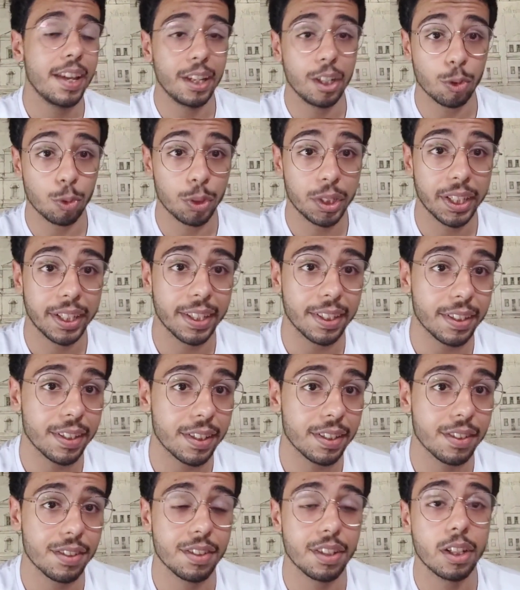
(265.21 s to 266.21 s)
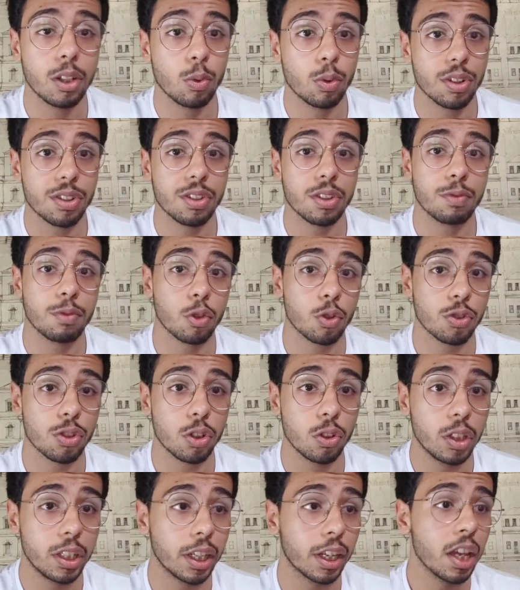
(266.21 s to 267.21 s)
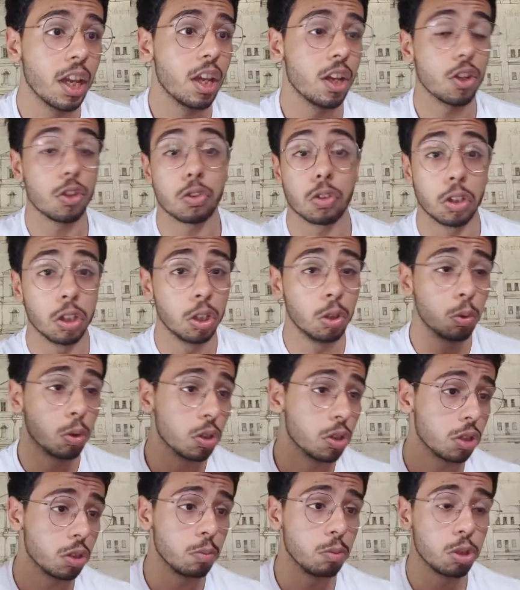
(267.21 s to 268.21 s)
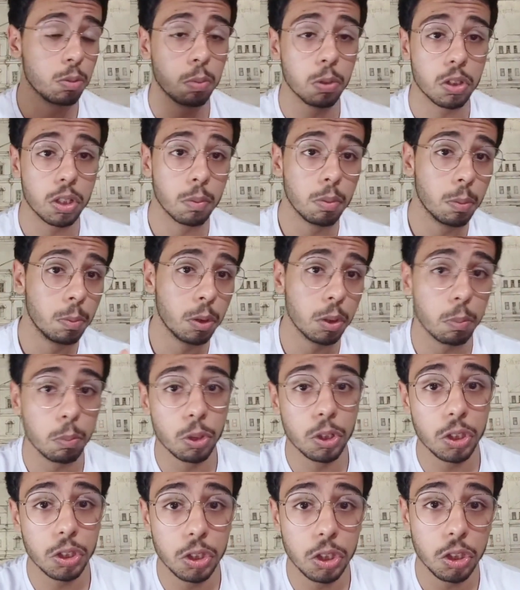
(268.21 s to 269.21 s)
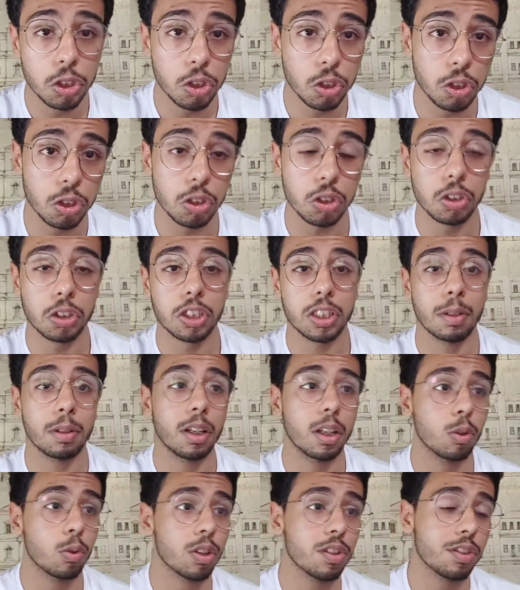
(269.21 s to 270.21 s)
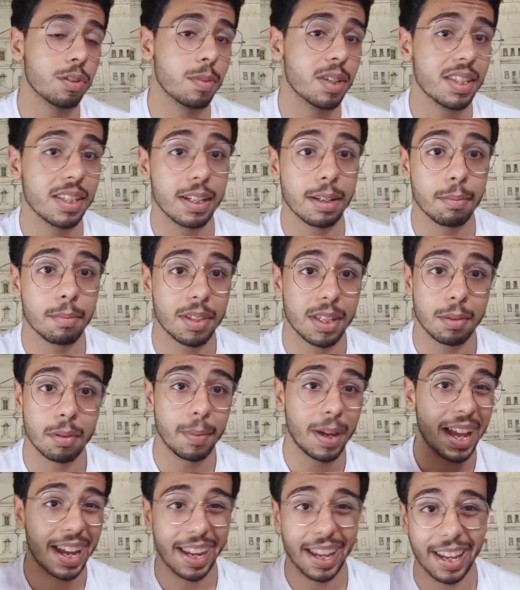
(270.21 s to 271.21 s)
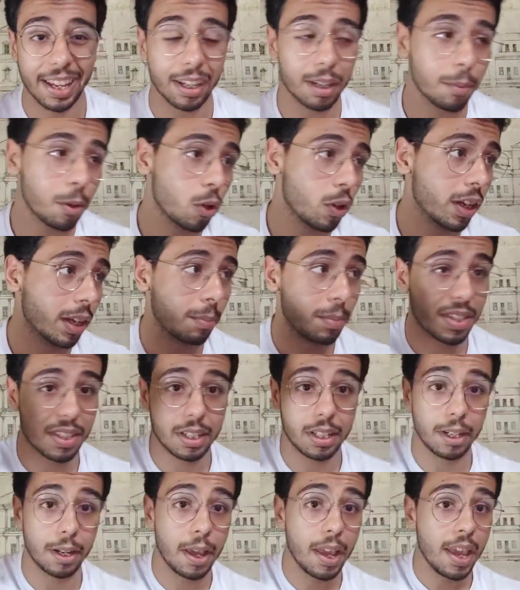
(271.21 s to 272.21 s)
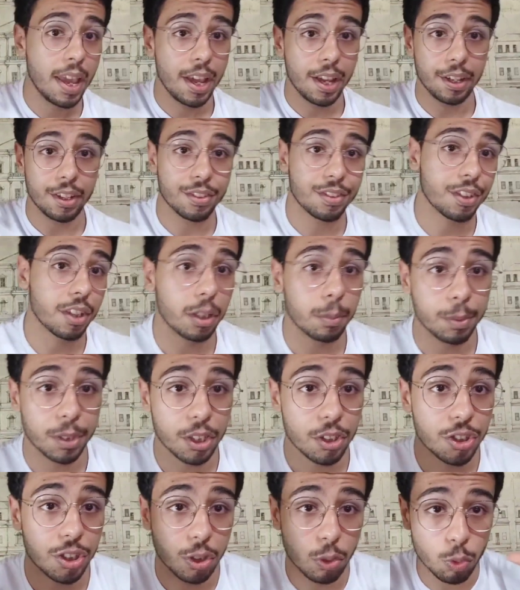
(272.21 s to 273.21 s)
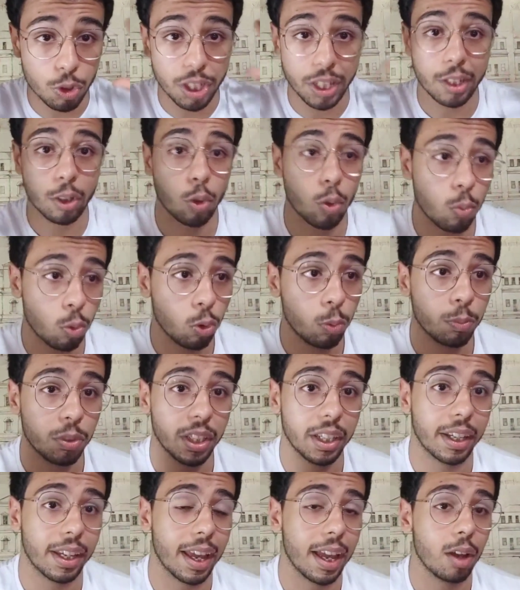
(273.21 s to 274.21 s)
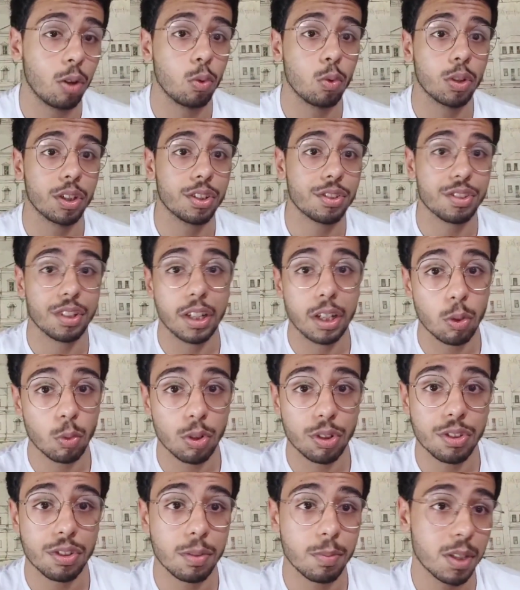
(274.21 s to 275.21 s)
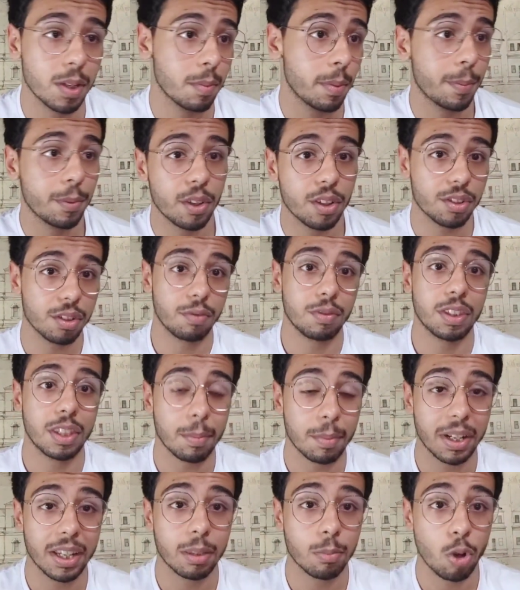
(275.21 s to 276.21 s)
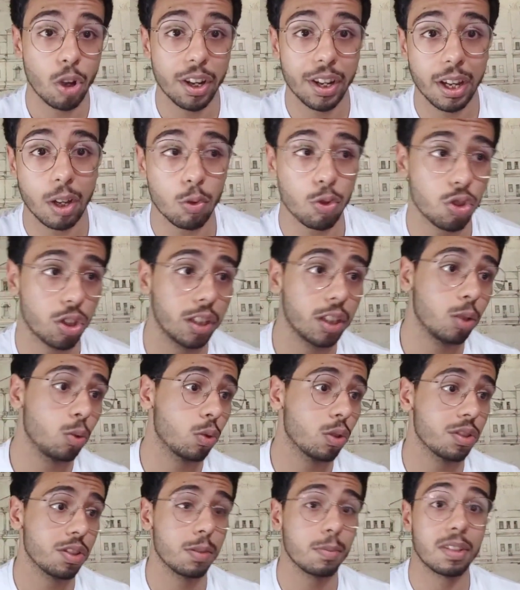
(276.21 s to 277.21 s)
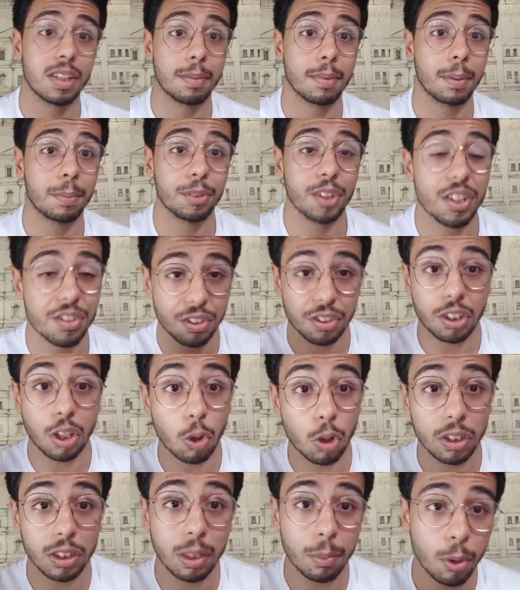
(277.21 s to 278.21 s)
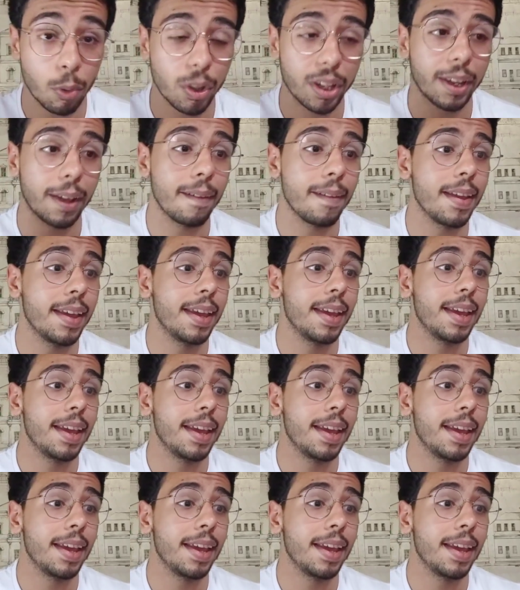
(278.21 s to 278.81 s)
اللي تقول لك ان الصلع الوراثي صفر وراثي يقول لك الصلع الوراثي مش بسبب هرمون الدي اتش تي الصلع الوراثي مثلا بسبب حاجه غريبه يقول لك مثلا السكالب تنشن وشكل جمجمتك او ان الصلع الوراثي بسبب نقص فيتامينات معينه او الصلع الوراثي بسبب نقص الدوره الدمويه